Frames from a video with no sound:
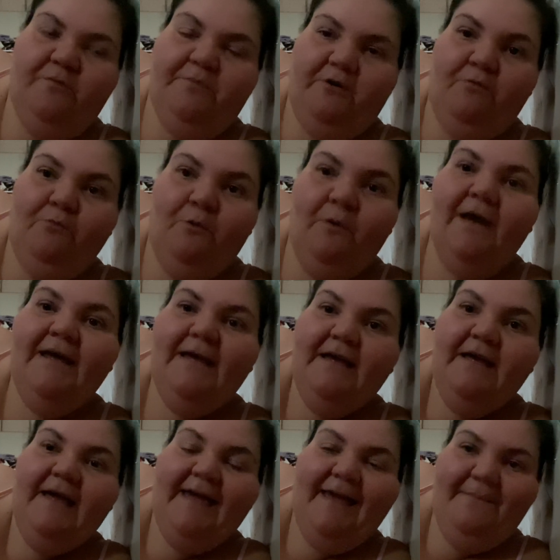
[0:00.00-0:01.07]
però comunque
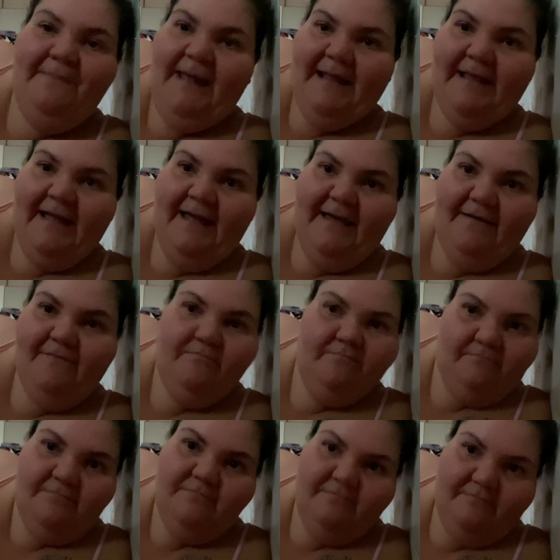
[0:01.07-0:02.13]
è bene
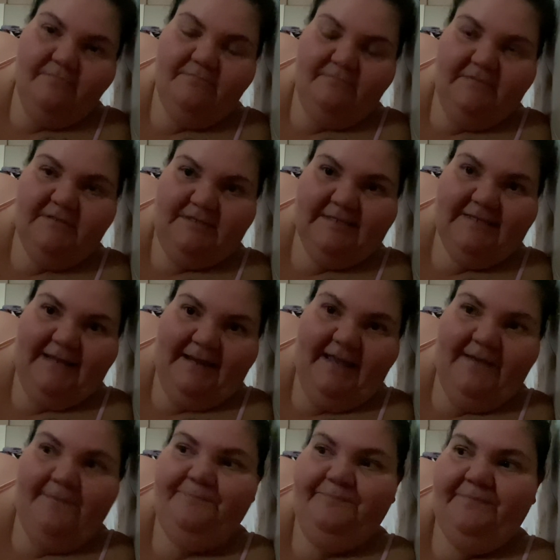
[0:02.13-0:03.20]

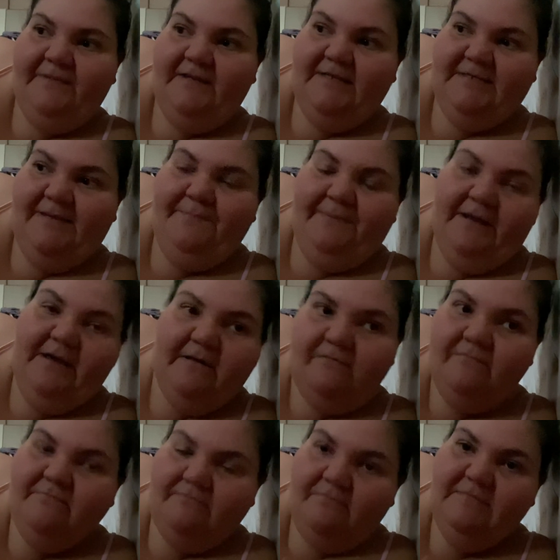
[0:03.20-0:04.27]
stare mh, mm, sempre
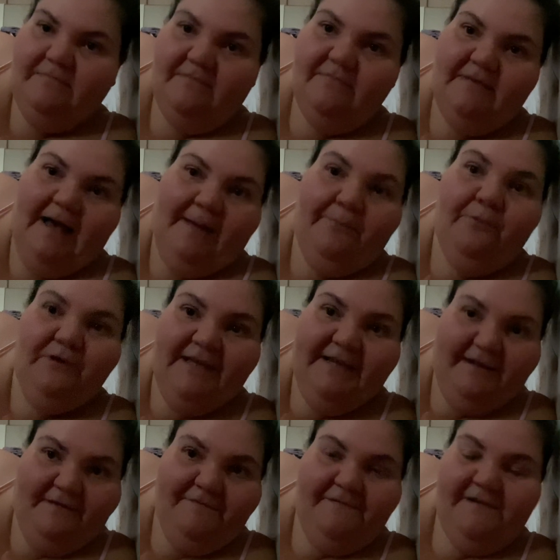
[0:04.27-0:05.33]
a
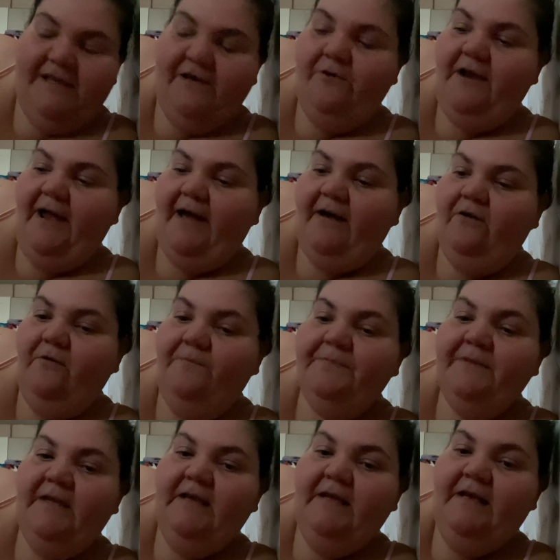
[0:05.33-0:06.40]
pulire il frigo ecco
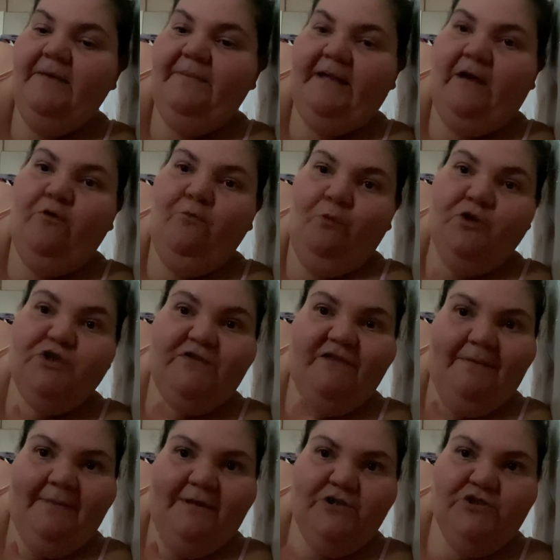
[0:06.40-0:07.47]
perché comunque ci va
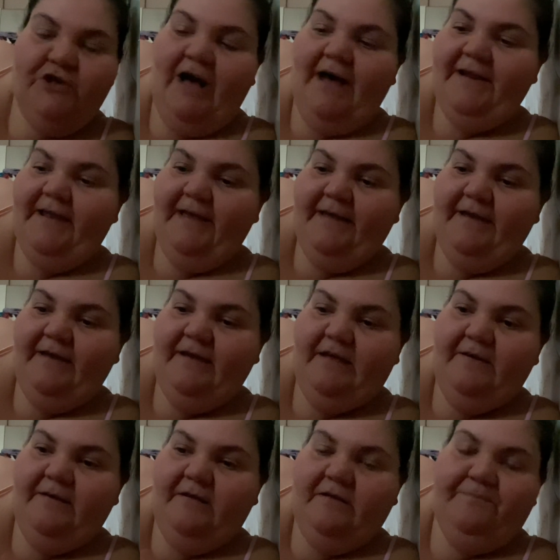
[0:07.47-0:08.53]
il mangiare
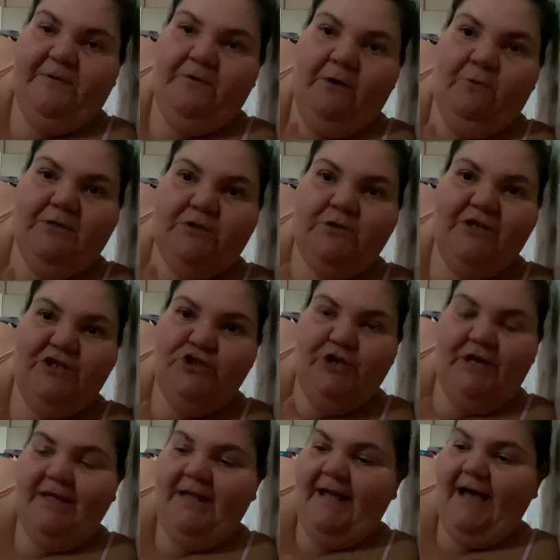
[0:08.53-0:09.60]
eh, per una questione
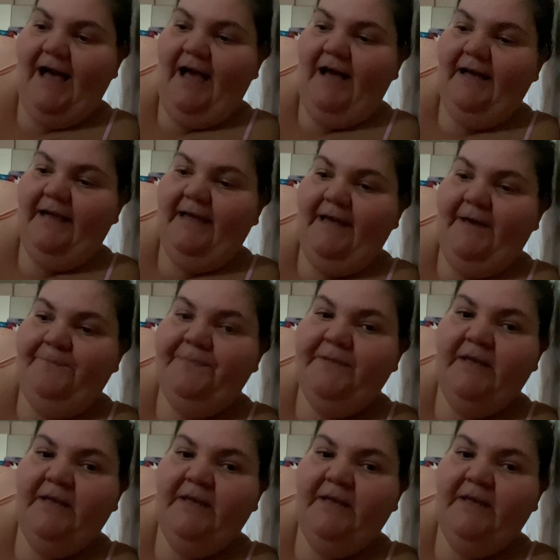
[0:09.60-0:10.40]
igienica anche.